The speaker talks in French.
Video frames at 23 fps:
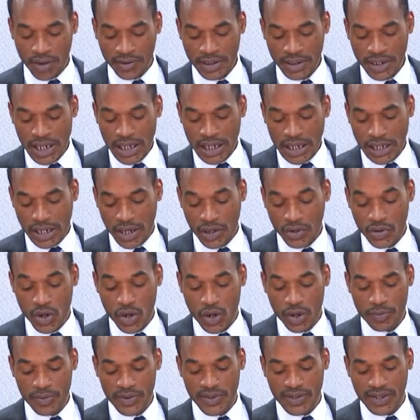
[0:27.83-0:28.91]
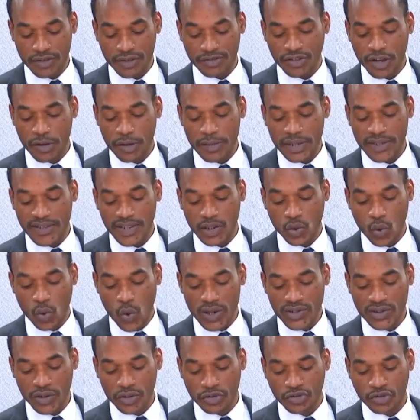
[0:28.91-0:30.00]
Et un homme, sa femme et ses trois
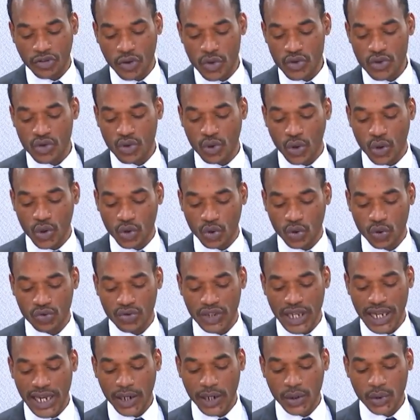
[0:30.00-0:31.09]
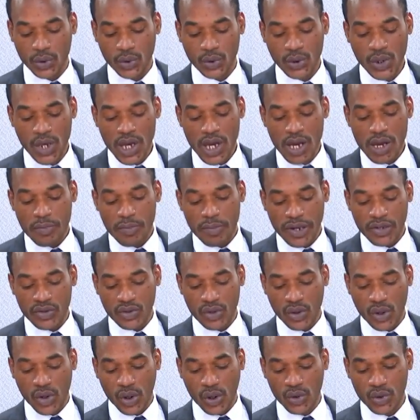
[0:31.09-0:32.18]
enfants se retrouvent à la rue parce que
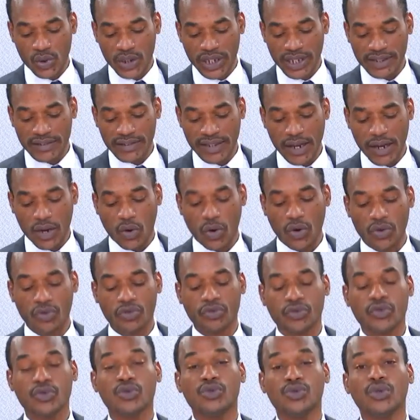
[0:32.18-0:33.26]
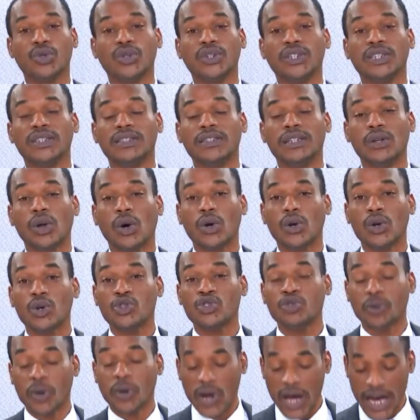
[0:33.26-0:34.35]
leur locataire refuse de quitter leur
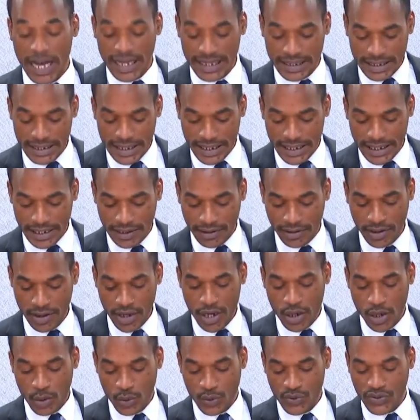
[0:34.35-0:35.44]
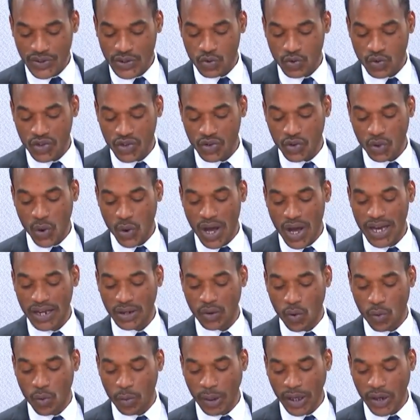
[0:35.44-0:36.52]
logement à ADA. Une situation
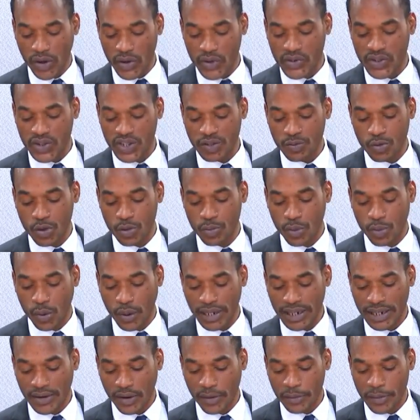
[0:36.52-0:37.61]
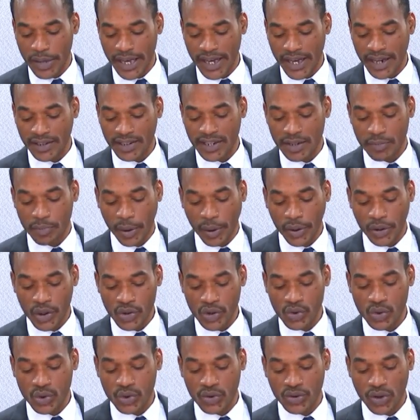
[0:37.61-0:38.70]
incompréhensible pour les Lambert qui, pendant
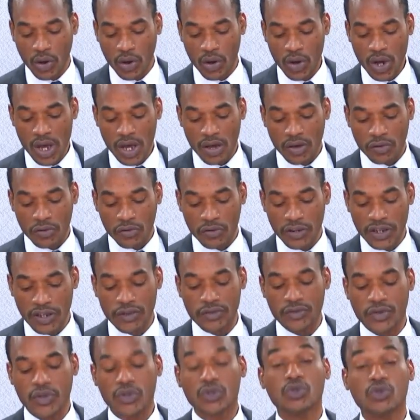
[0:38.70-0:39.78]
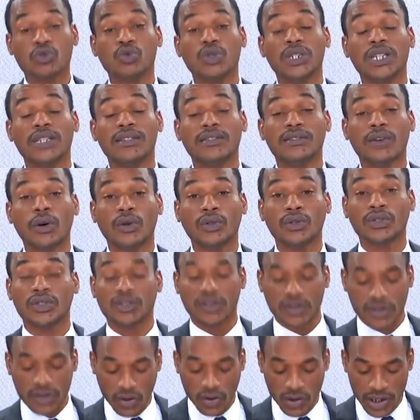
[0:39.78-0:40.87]
ce temps, vivent sous des tentes
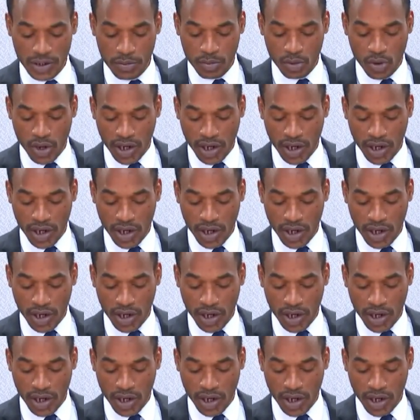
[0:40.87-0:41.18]
dans les bois.